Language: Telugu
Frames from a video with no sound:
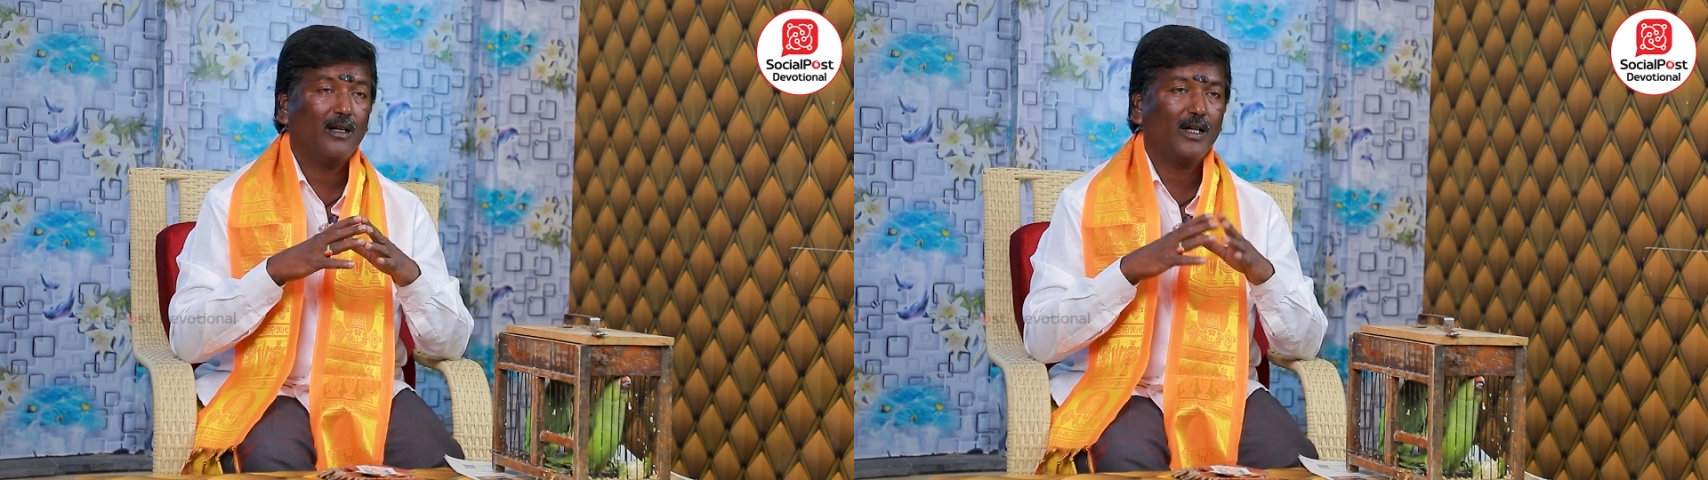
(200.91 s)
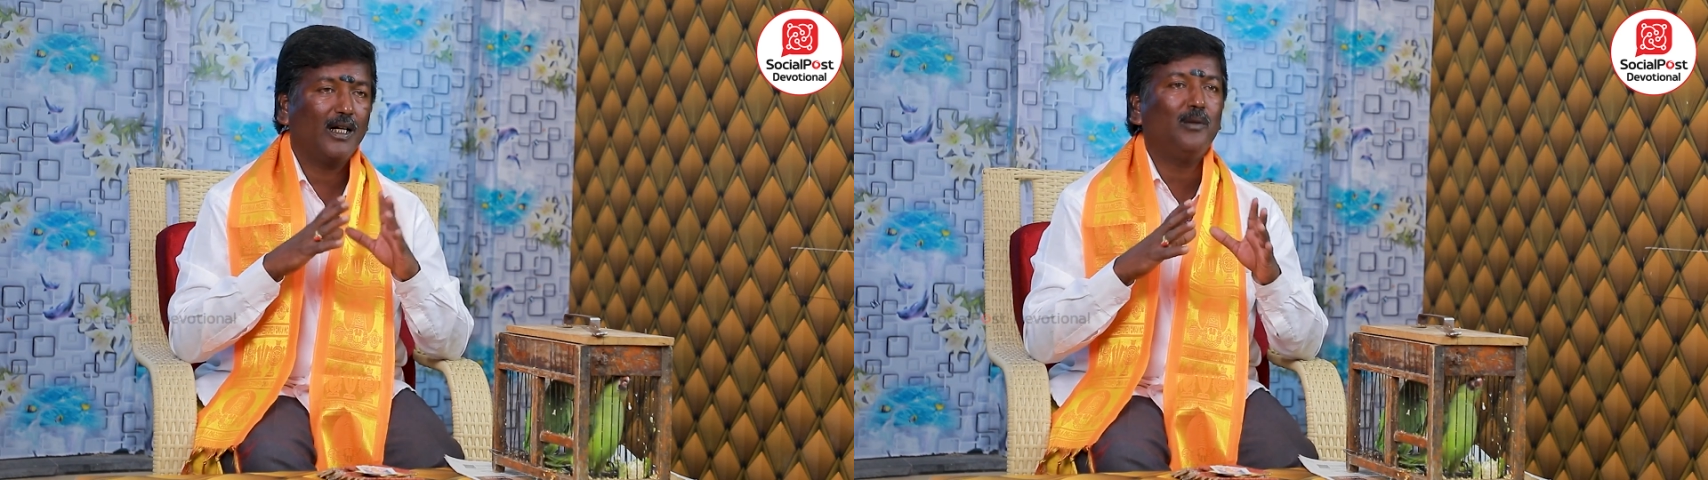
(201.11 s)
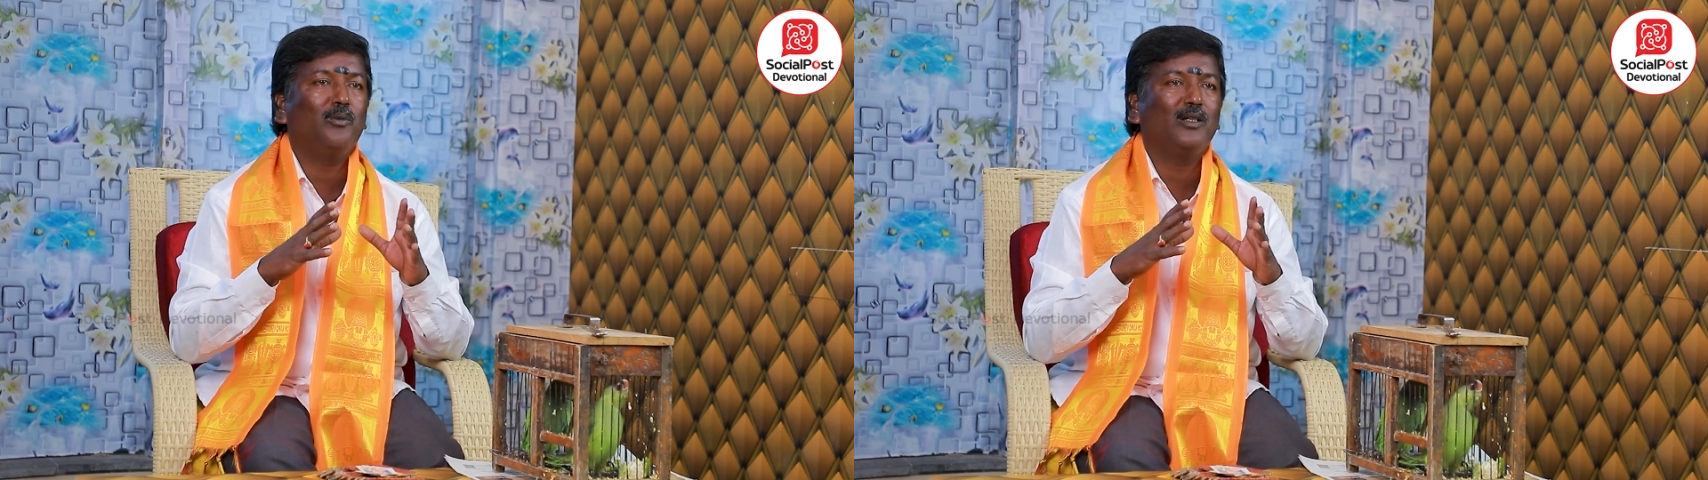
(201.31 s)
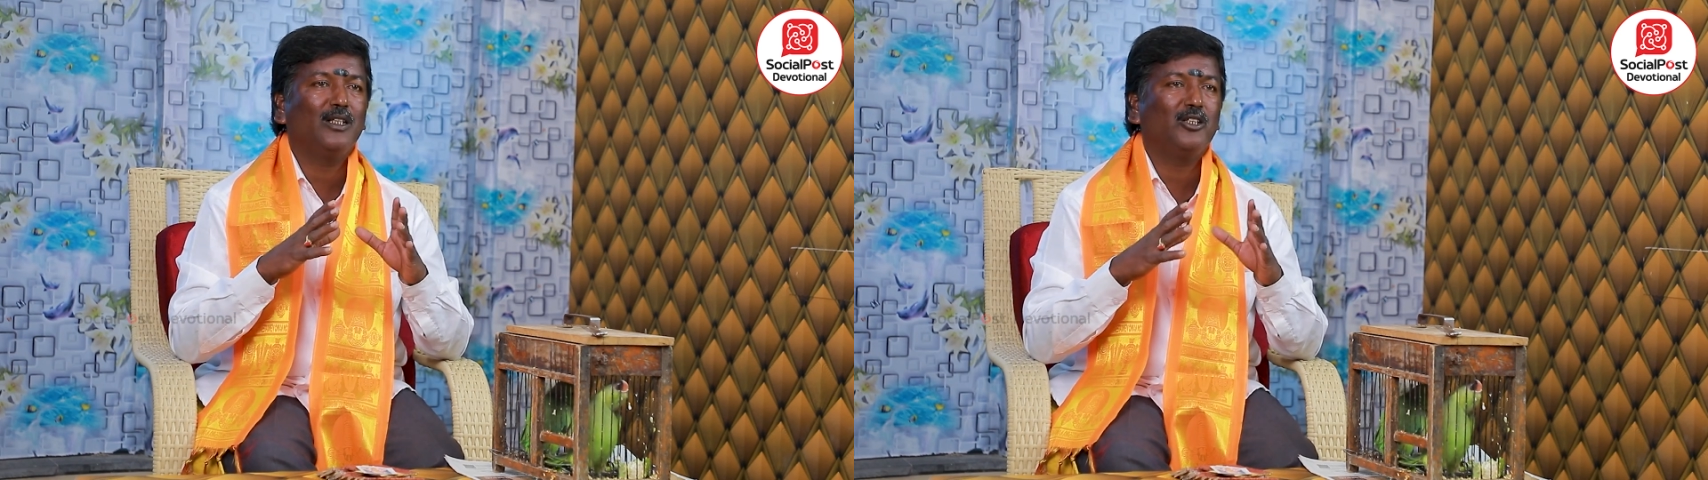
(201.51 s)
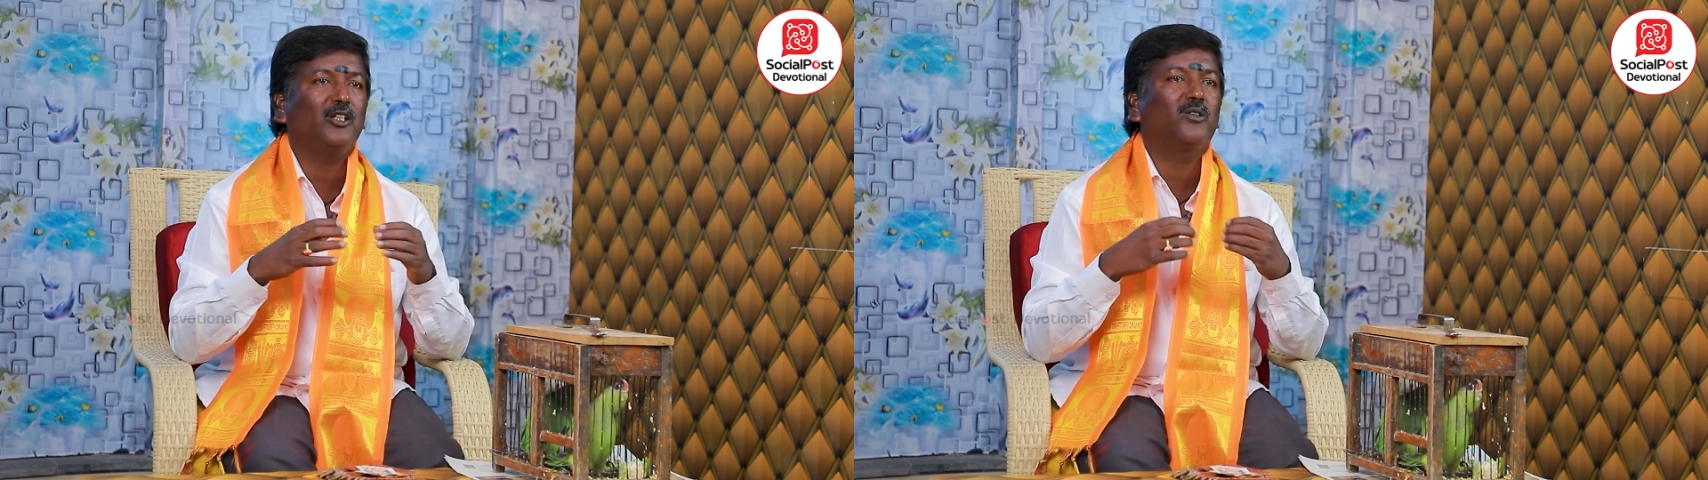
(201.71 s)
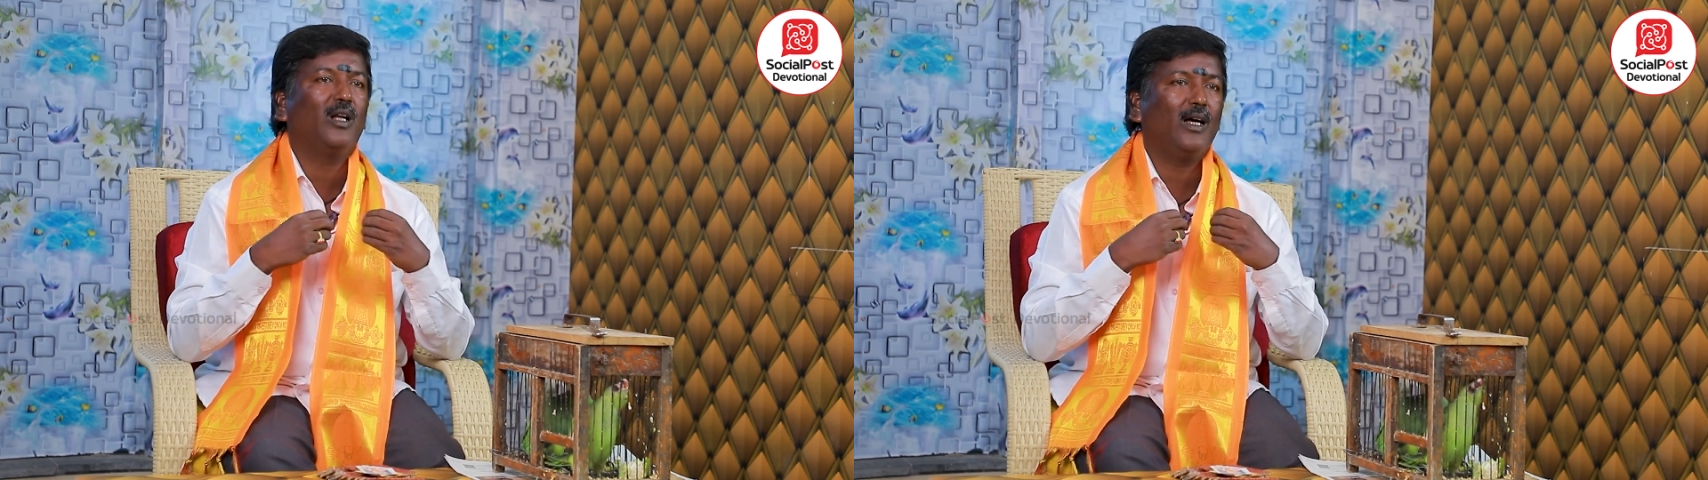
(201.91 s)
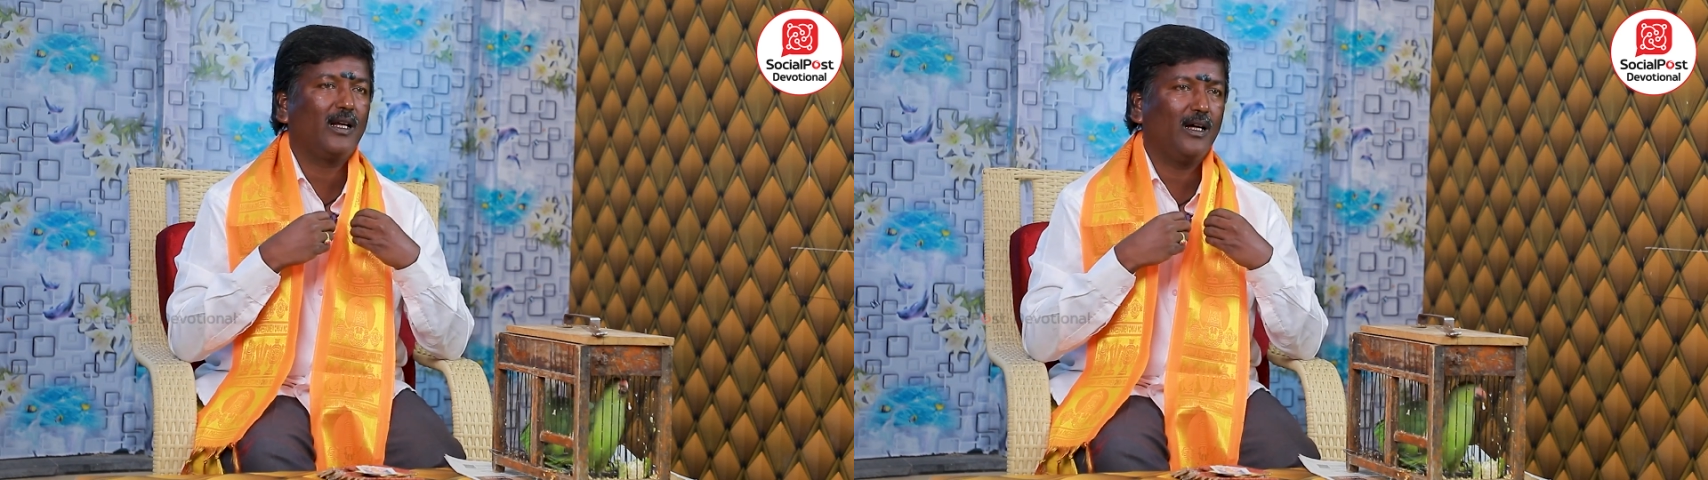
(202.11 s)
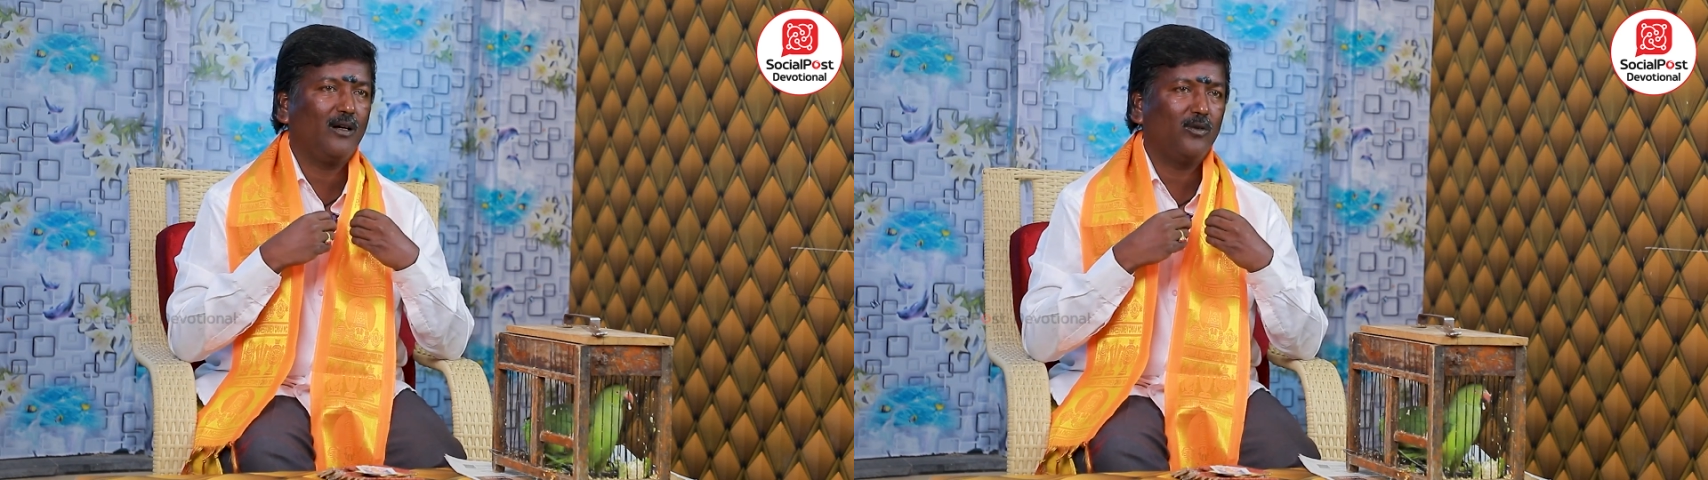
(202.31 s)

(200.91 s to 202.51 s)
కాకపోతే చేతులారా